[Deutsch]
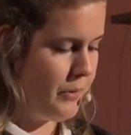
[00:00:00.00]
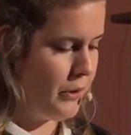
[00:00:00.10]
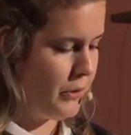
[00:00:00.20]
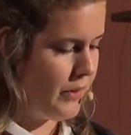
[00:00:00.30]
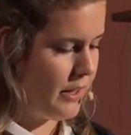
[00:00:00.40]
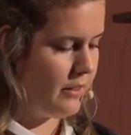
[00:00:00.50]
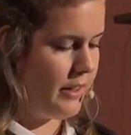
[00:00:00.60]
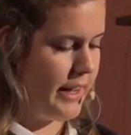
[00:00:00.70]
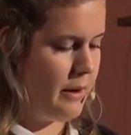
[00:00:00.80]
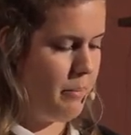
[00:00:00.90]
Dort werde ich
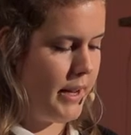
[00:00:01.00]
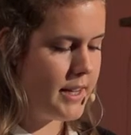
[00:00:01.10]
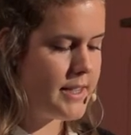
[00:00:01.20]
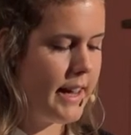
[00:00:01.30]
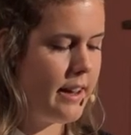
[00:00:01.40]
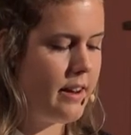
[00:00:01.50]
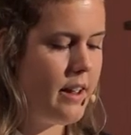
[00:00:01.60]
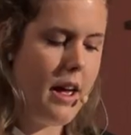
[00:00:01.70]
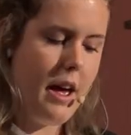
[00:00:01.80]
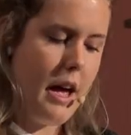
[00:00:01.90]
dir einen Berg zeigen,
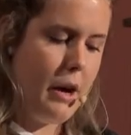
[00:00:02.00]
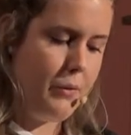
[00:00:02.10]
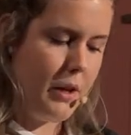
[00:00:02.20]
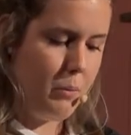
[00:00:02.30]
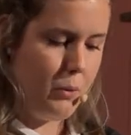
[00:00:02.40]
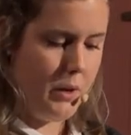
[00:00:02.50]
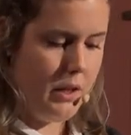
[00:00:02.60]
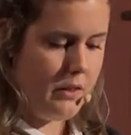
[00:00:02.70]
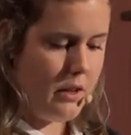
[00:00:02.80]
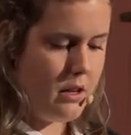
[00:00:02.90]
auf dem du
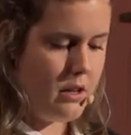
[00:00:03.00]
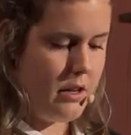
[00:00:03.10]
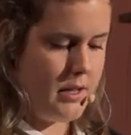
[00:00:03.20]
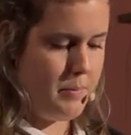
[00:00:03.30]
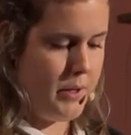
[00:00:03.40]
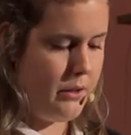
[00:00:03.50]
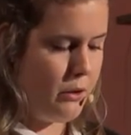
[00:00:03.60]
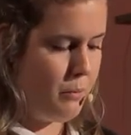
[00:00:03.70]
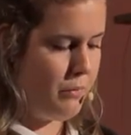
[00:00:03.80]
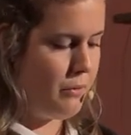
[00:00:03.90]
Isaac als
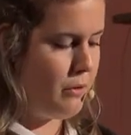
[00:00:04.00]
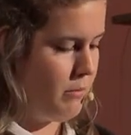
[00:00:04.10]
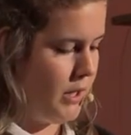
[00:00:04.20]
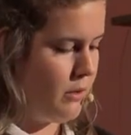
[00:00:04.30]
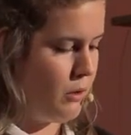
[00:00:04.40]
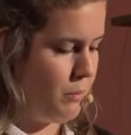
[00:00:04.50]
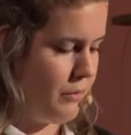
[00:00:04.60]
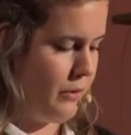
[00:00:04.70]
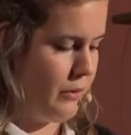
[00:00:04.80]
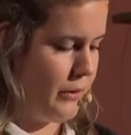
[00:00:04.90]
Brandopfer für mich
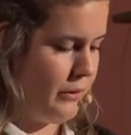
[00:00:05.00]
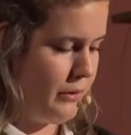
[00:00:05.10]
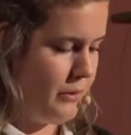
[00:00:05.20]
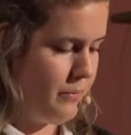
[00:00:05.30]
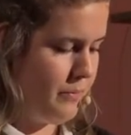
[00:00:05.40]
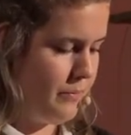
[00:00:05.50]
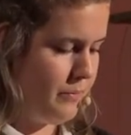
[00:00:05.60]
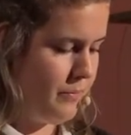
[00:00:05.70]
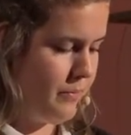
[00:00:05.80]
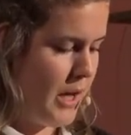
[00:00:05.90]
opfern sollst.
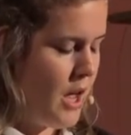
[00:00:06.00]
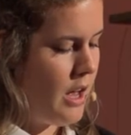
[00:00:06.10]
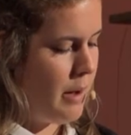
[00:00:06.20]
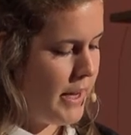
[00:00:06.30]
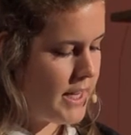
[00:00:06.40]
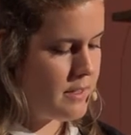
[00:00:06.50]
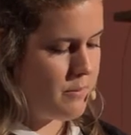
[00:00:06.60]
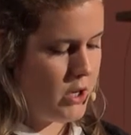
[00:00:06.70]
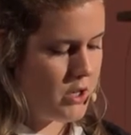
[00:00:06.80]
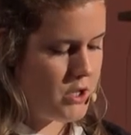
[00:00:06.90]
Am nächsten
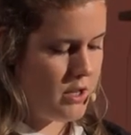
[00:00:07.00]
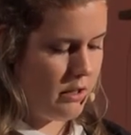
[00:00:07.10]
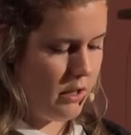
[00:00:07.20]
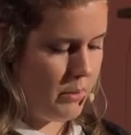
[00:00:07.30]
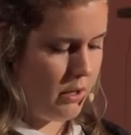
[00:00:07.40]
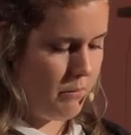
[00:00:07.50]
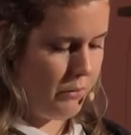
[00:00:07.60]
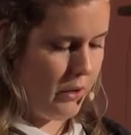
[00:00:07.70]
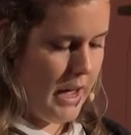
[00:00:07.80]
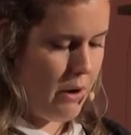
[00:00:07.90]
Morgen stand Abraham
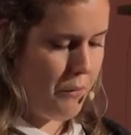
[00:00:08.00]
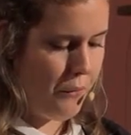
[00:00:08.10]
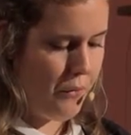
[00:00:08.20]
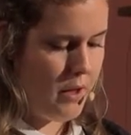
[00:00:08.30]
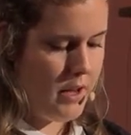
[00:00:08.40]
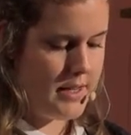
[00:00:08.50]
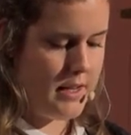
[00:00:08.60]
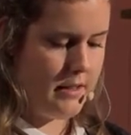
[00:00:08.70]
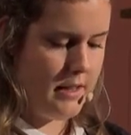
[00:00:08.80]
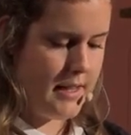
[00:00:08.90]
früh auf, er
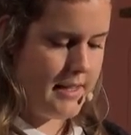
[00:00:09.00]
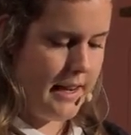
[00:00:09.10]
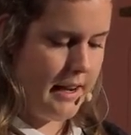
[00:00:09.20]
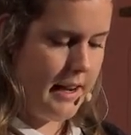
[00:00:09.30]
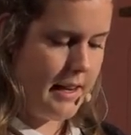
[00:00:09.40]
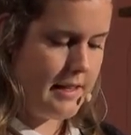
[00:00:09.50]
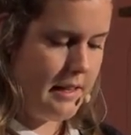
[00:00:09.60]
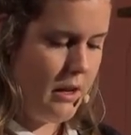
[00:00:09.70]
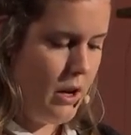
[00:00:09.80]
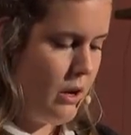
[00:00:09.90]
sattelte seinen
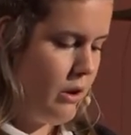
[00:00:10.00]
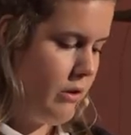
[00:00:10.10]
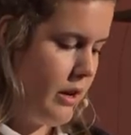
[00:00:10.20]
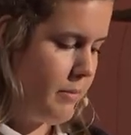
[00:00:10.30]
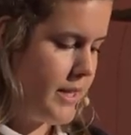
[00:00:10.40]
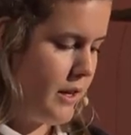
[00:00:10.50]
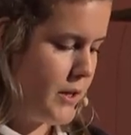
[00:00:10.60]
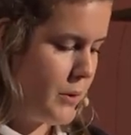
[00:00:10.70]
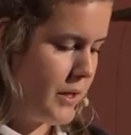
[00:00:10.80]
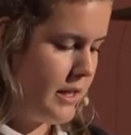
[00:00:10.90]
Esel und nahm seinen
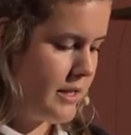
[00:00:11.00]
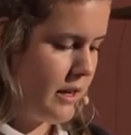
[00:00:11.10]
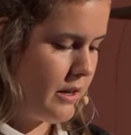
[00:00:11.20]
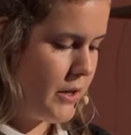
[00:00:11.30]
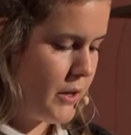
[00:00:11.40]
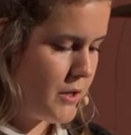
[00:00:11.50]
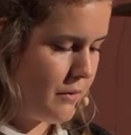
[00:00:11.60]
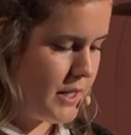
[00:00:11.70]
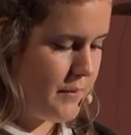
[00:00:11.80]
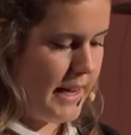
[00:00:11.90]
Sohn Isaac
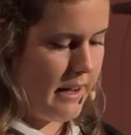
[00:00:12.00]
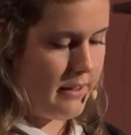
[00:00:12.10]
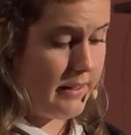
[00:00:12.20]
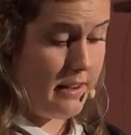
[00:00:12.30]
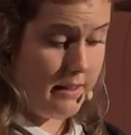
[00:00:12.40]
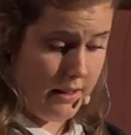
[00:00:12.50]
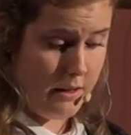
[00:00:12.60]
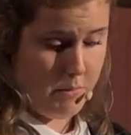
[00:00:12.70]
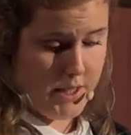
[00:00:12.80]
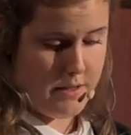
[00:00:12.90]
sowie zwei seiner
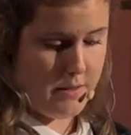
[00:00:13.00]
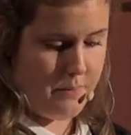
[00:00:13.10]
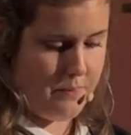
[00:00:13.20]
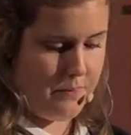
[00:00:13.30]
Diener mit.